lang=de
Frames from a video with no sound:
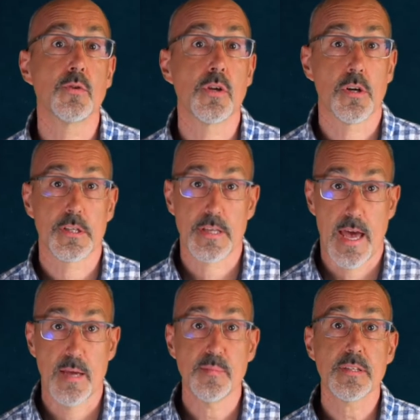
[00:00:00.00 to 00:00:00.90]
York
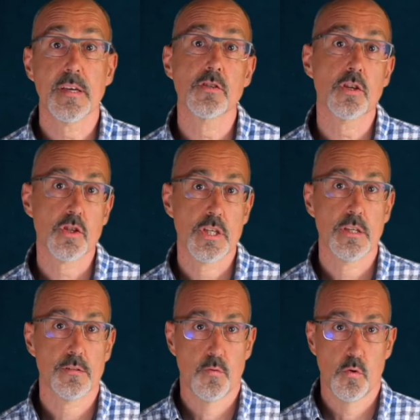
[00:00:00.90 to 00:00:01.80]
Times
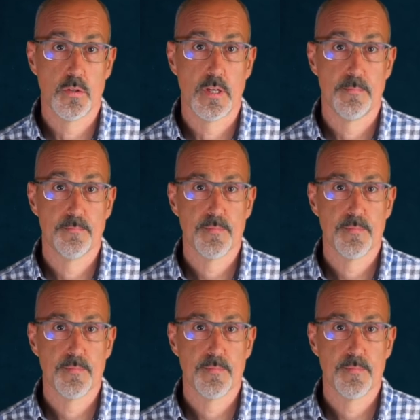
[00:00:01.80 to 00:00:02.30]
recherchiert wurde.